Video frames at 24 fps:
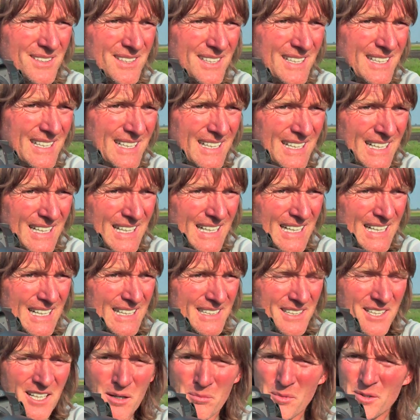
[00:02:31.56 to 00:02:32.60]
hat.
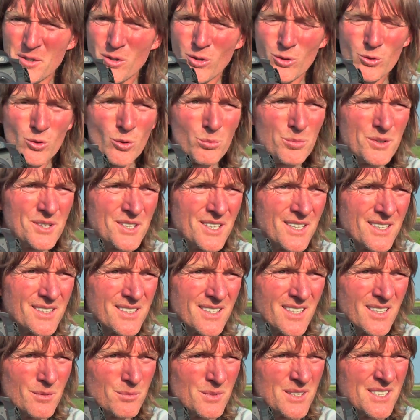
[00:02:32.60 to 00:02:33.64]
Die kann man auch nur
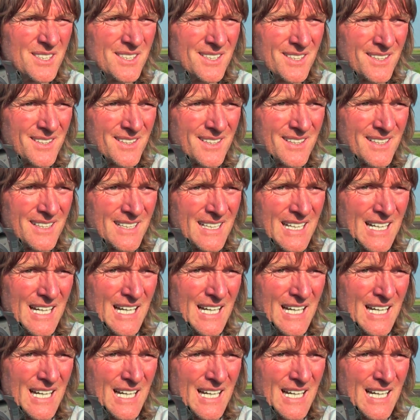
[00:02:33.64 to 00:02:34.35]
bedingt eliminieren.